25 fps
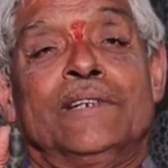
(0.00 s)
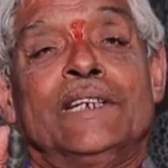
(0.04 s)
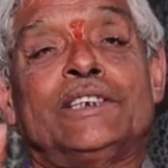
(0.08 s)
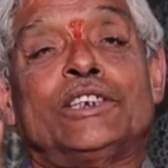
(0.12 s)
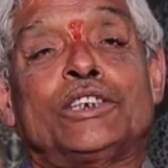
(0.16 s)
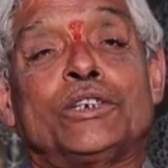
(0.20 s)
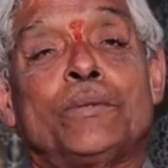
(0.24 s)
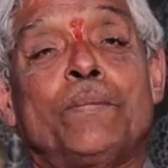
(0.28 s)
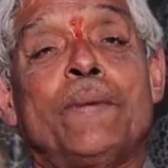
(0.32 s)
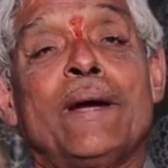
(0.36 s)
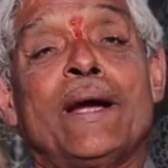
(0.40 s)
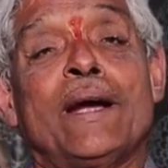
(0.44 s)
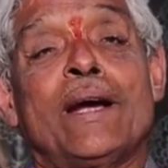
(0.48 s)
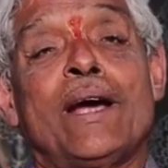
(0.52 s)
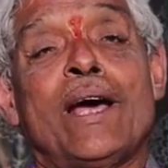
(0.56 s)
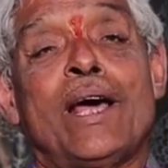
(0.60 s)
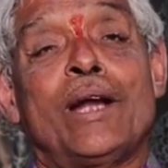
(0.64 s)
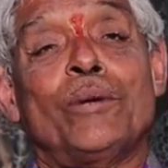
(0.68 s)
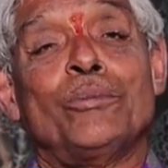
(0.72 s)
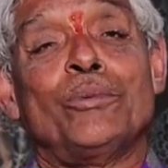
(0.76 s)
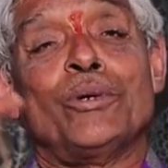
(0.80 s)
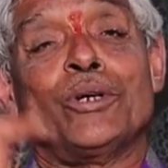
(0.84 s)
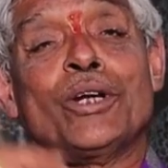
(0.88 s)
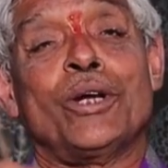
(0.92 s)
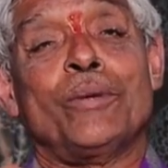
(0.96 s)
వెస్ట్
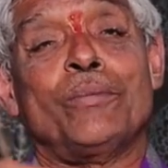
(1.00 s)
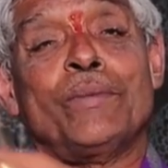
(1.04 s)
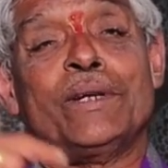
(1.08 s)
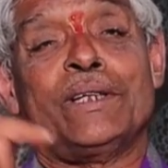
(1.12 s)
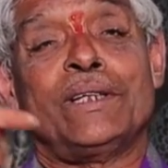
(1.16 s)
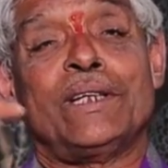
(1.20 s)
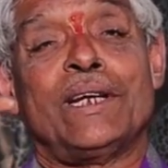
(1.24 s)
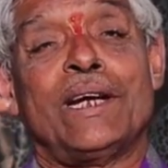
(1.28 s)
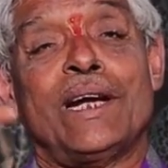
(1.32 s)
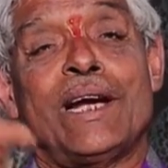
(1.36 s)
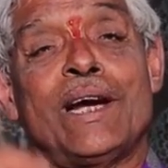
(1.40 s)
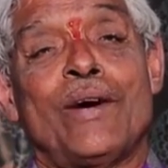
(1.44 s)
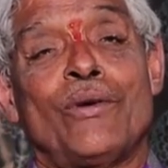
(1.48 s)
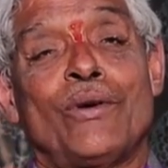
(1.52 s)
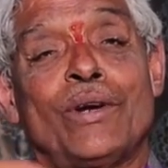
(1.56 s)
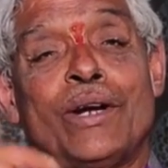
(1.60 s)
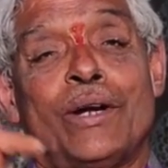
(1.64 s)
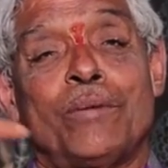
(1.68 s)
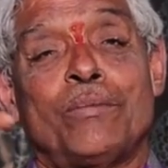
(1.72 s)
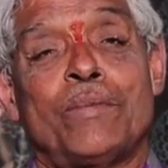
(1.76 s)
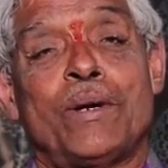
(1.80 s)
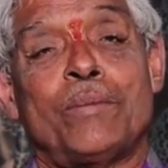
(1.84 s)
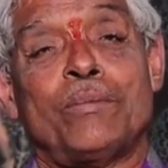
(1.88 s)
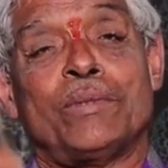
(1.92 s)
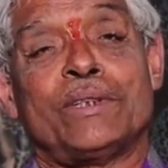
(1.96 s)
బెంగాల్ ముఖ్యమంత్రిగా
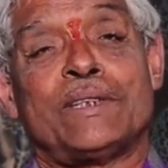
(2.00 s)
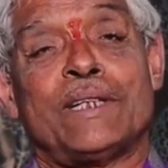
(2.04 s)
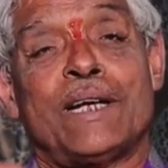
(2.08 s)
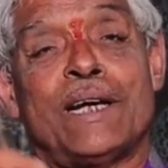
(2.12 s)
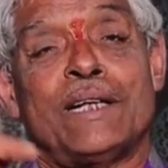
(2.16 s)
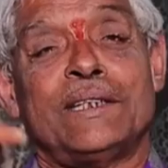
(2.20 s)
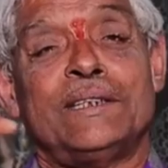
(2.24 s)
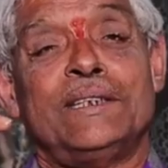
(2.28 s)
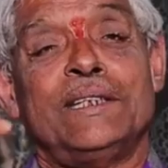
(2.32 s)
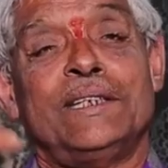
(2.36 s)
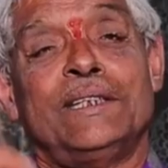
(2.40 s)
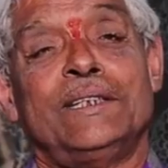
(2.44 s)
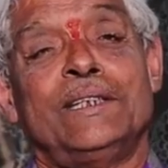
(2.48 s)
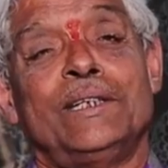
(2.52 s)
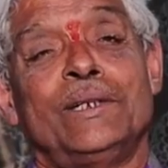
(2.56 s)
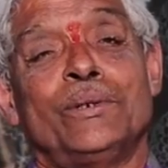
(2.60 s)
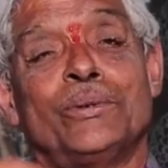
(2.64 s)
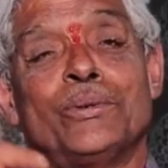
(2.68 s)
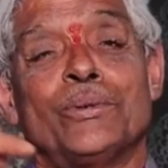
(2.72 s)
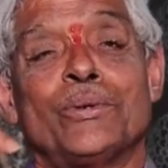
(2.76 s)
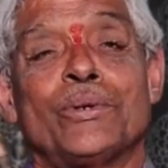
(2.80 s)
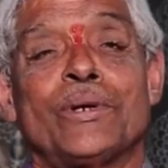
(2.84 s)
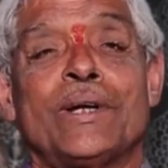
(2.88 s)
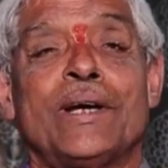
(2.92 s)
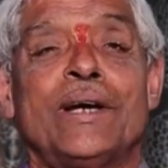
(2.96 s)
ఉన్న మమతా దీదీ
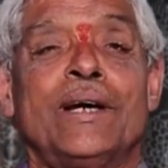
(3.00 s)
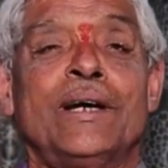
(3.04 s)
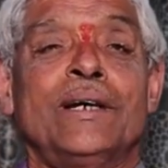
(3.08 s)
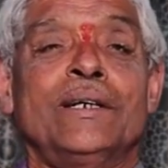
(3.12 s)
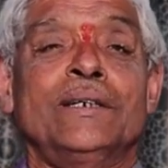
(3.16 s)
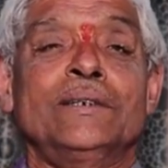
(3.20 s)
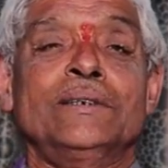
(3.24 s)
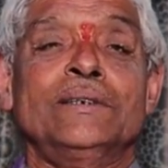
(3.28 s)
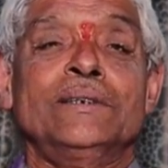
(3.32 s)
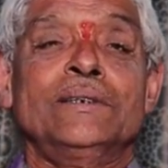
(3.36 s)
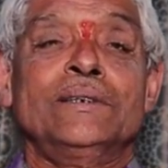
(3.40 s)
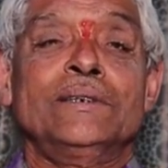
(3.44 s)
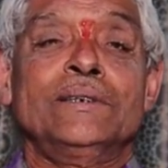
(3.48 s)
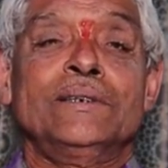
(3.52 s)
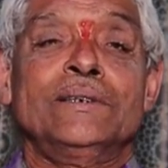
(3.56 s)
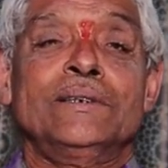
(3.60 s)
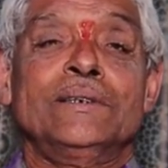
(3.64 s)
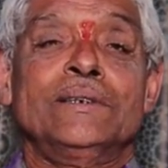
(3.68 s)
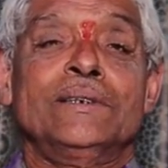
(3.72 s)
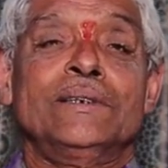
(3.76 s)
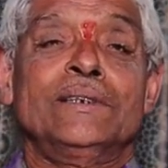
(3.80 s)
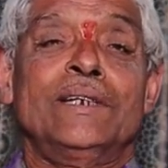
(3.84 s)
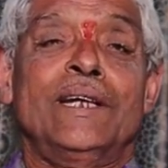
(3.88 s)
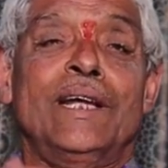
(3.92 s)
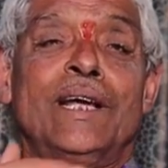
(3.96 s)
కూడా
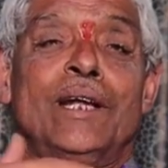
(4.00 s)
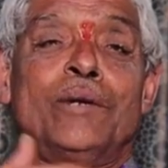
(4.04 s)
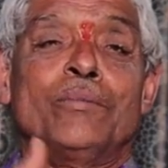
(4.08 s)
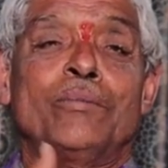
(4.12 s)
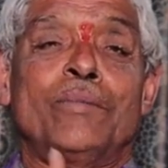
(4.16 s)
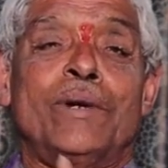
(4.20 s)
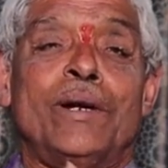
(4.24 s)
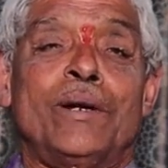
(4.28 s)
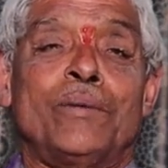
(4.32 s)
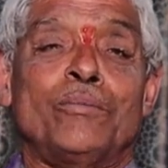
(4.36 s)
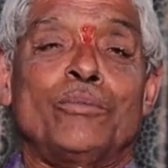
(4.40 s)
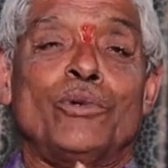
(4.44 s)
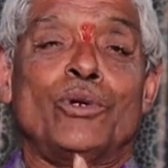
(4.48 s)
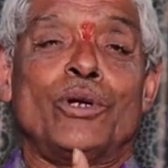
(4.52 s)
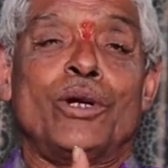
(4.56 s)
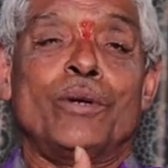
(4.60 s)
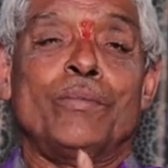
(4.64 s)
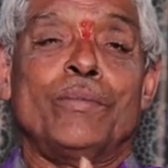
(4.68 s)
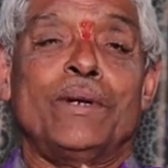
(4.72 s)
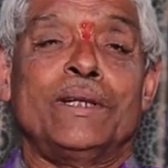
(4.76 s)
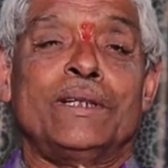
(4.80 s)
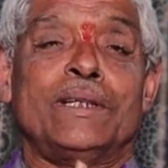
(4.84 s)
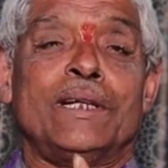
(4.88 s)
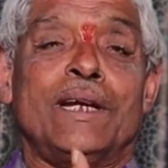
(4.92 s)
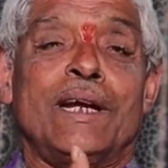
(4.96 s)
నేను
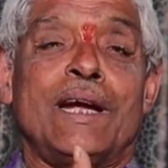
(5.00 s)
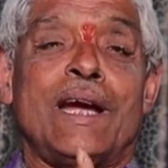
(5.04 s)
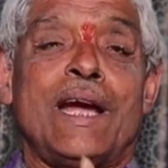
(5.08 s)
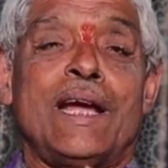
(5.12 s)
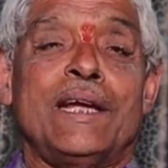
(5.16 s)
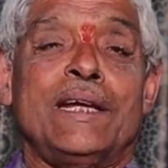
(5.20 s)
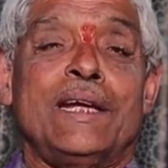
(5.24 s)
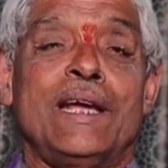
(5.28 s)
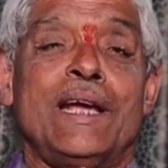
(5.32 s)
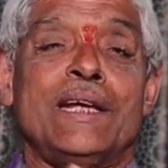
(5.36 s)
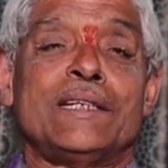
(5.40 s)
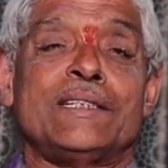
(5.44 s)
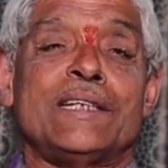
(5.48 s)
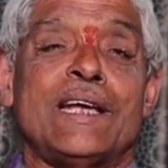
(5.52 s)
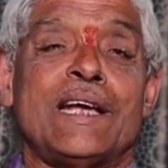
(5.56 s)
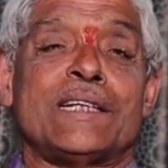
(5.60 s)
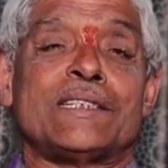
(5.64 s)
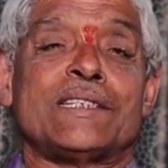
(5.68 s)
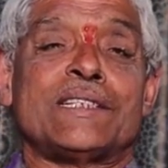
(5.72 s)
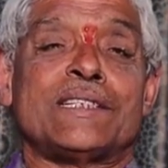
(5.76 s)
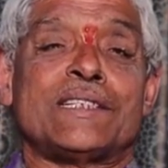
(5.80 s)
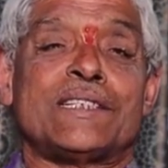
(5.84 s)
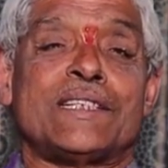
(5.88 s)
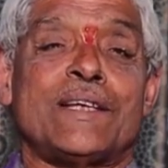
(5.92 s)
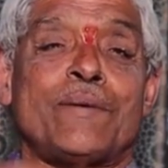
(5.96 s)
ముఖ్యమంత్రిగా అయ్యే
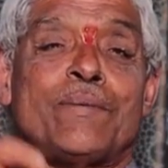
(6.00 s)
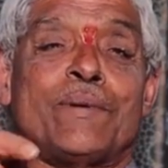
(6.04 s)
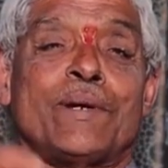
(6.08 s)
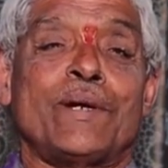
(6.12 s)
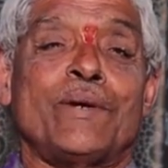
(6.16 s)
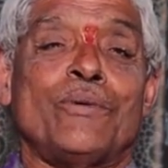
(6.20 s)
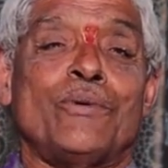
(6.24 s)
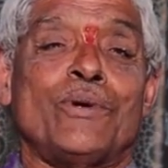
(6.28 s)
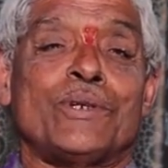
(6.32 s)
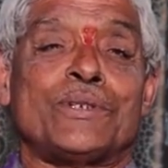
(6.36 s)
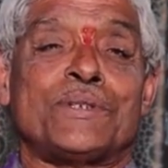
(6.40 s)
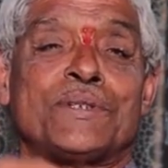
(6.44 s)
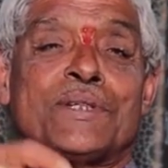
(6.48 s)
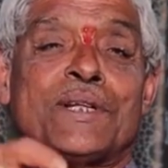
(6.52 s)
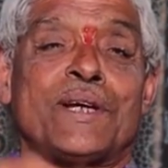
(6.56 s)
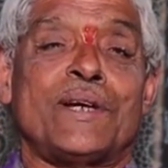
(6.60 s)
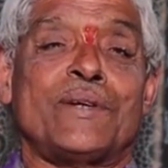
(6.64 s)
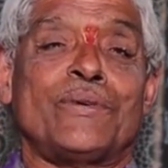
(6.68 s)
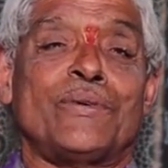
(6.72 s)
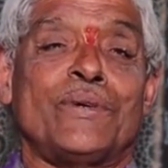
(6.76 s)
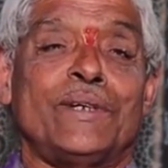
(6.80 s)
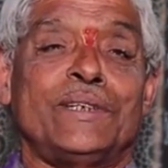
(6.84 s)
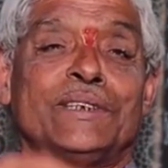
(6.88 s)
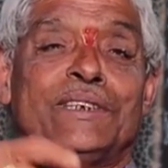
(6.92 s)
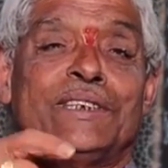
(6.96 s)
శాసనసభకి
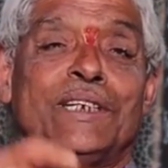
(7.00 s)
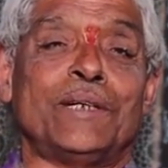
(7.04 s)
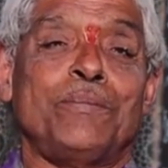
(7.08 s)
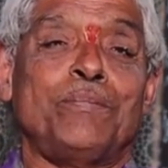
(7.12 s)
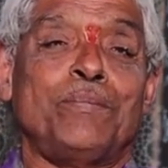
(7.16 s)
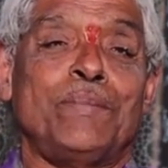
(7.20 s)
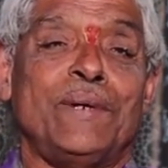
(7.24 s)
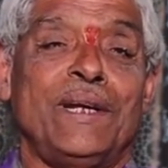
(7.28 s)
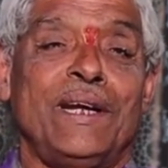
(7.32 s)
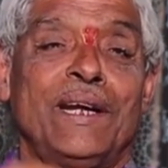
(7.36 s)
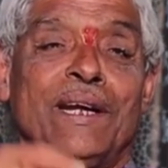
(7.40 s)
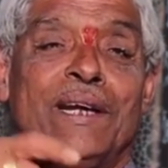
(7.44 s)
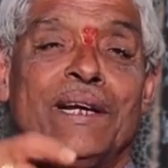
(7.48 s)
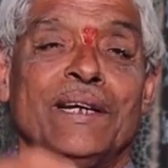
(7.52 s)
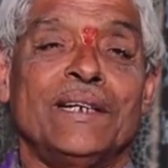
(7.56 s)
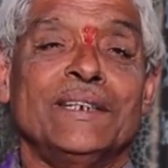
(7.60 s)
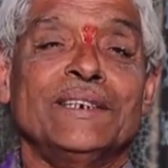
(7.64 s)
వస్తాను అని చెప్పి